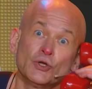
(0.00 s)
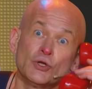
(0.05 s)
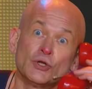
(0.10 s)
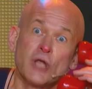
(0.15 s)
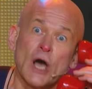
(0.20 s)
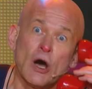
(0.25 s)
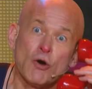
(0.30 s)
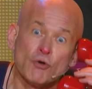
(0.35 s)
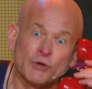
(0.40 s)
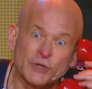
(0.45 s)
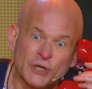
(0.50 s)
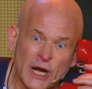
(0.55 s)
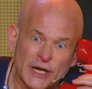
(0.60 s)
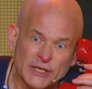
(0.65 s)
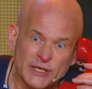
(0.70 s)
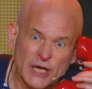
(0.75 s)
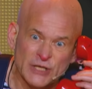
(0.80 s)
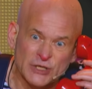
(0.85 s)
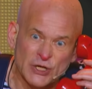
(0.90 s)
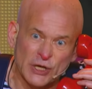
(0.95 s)
да он
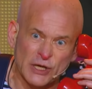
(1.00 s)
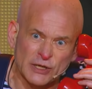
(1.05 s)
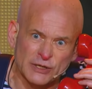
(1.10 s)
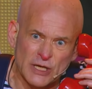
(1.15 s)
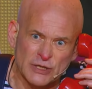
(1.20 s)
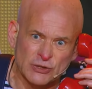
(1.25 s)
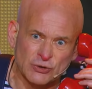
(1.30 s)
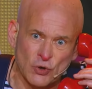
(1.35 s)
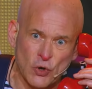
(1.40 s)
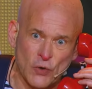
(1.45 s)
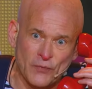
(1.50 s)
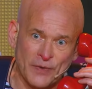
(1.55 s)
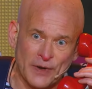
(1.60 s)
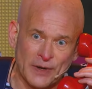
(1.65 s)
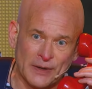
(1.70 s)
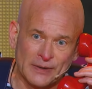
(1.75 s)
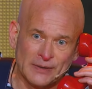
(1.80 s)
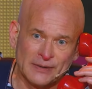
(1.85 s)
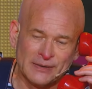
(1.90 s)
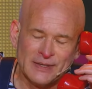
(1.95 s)
ходячая катастрофа.
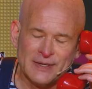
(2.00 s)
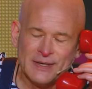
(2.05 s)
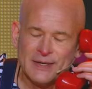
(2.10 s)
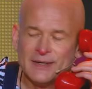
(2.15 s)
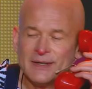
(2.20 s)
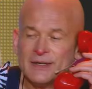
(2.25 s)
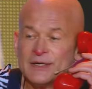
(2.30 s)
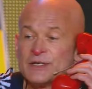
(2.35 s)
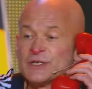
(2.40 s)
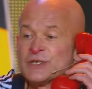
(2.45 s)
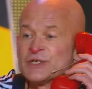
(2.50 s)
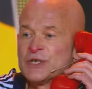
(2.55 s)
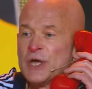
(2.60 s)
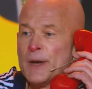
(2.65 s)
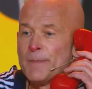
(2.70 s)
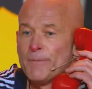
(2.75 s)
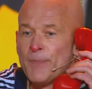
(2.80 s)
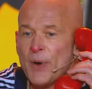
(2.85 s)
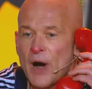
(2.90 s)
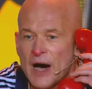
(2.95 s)

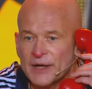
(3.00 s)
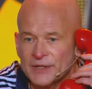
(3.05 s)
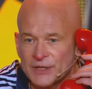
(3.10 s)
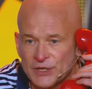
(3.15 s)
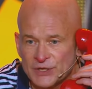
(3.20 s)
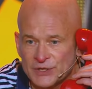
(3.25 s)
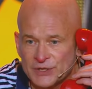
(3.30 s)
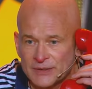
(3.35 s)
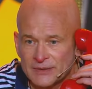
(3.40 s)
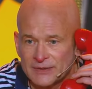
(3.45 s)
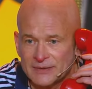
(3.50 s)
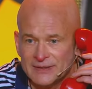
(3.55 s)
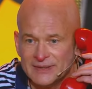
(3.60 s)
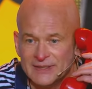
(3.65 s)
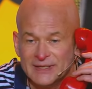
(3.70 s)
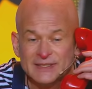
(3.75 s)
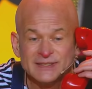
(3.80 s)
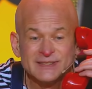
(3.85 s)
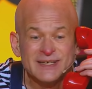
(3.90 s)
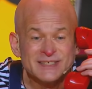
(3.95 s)
Степаныч.
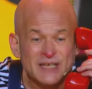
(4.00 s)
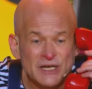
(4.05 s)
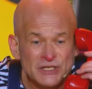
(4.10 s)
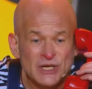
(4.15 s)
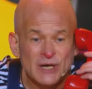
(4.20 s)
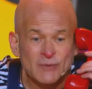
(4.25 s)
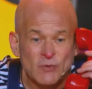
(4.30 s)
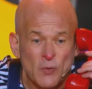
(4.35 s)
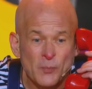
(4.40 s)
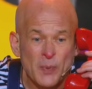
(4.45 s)
Ты зачем его